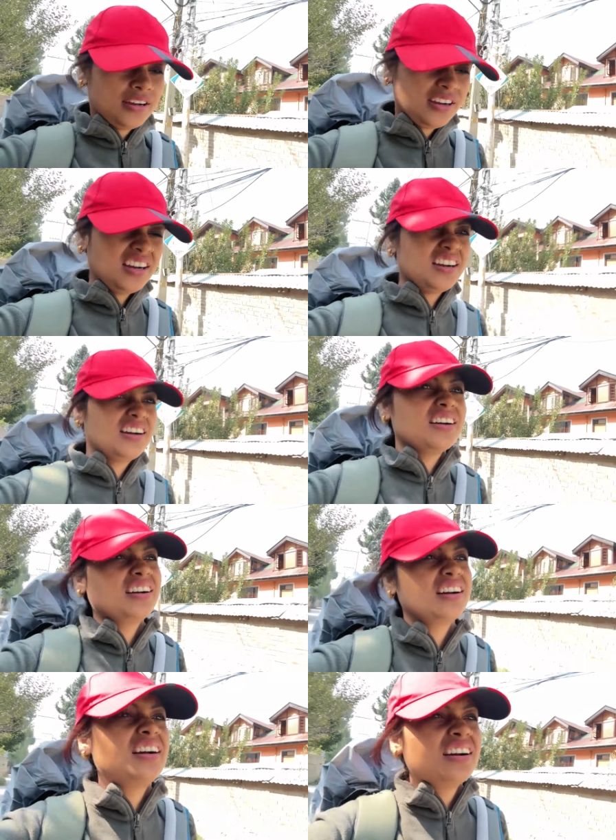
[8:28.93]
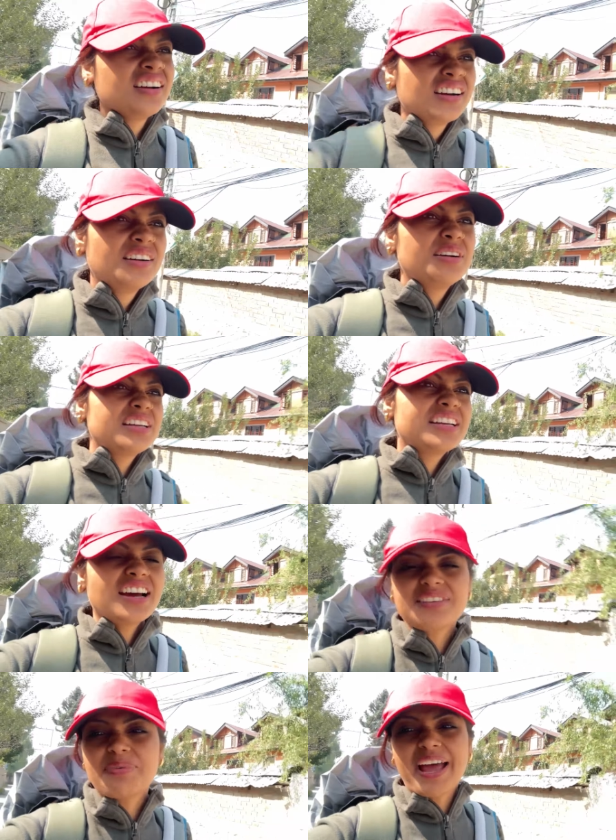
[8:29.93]
अरे
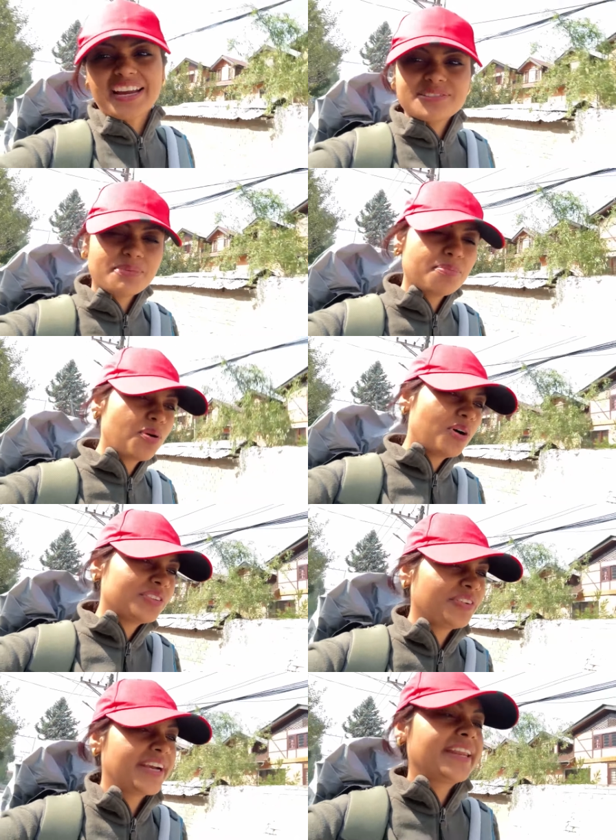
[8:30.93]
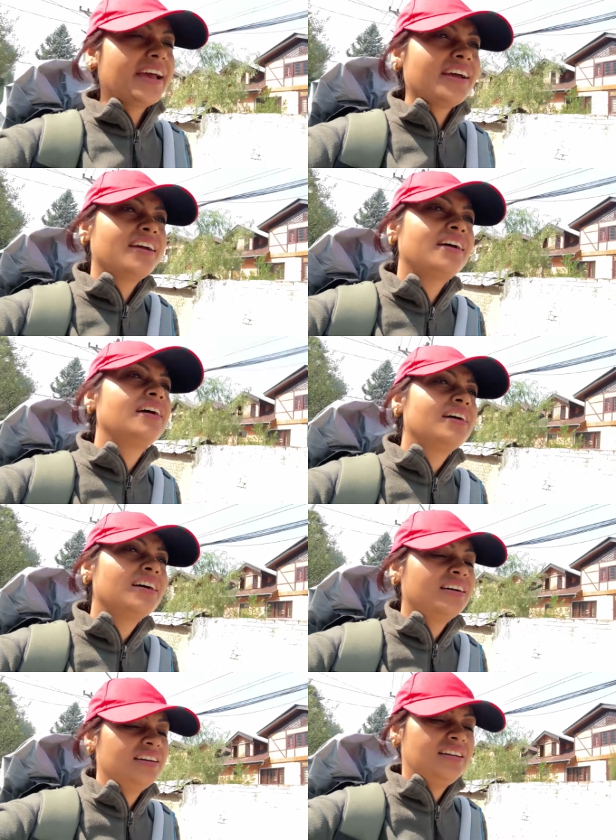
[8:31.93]
यार बैग्स में बहुत वेट है
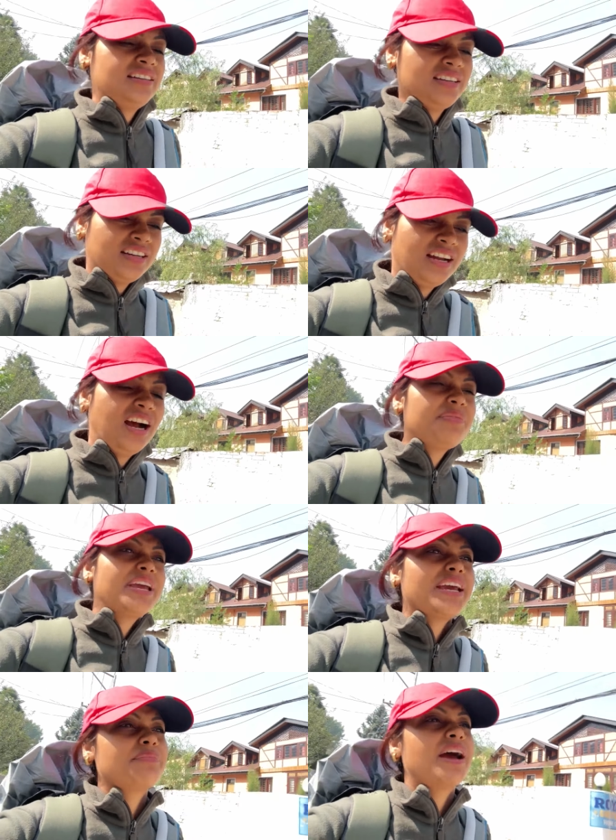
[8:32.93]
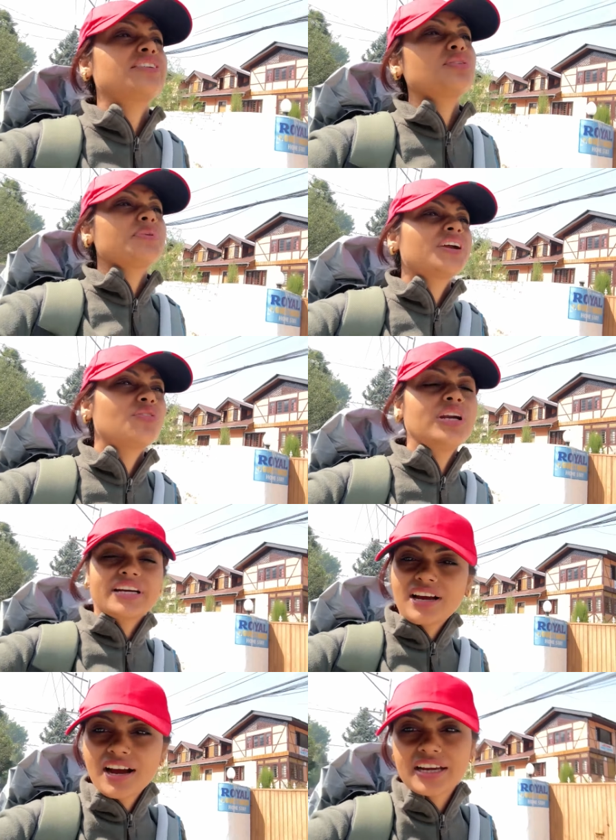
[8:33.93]
अभी एक बैग तो मेरा वो
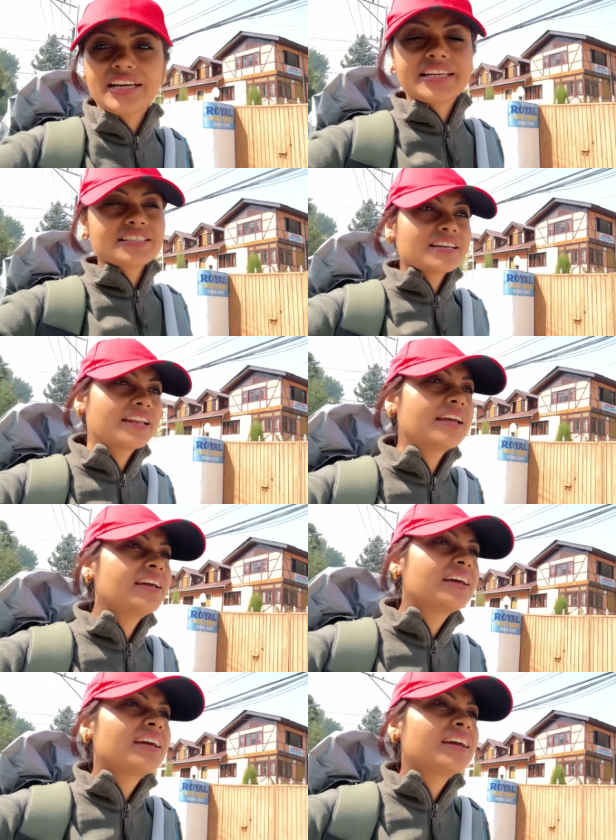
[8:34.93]
लड़का आगे लेके जा रहा है